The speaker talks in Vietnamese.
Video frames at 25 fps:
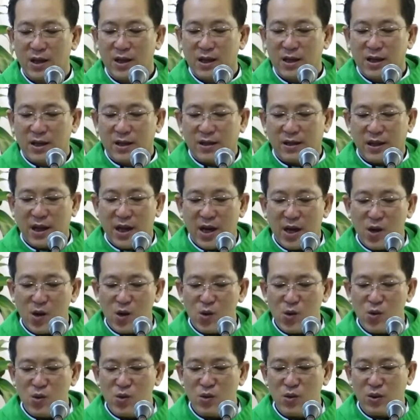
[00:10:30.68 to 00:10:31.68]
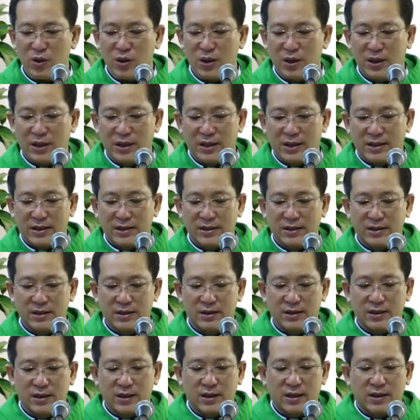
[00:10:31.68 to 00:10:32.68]
theo
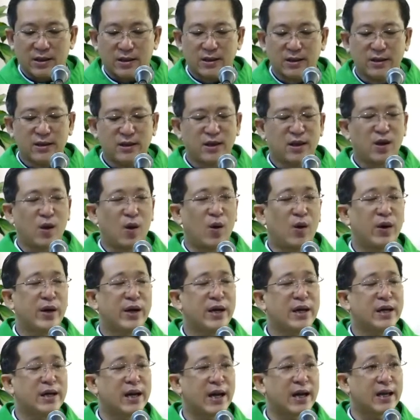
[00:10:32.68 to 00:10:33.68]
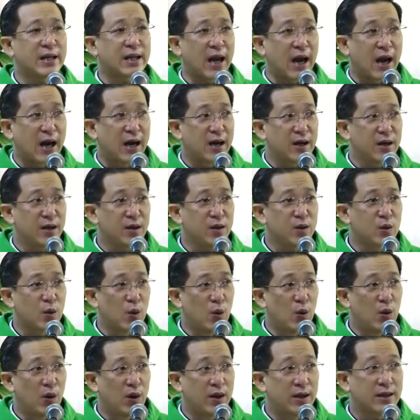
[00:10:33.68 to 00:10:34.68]
đường lối ngay thẳng
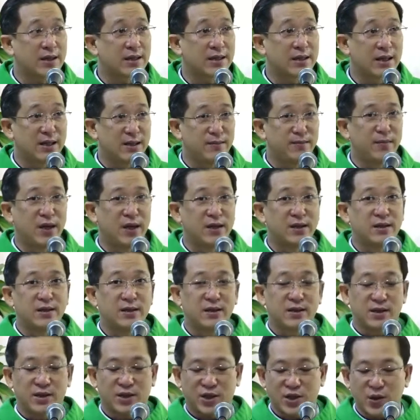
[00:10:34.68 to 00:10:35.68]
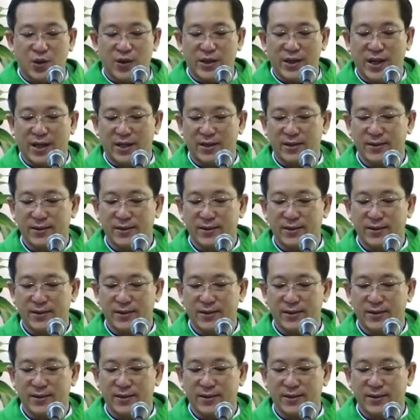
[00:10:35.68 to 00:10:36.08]
của tin mừng soi dẫn.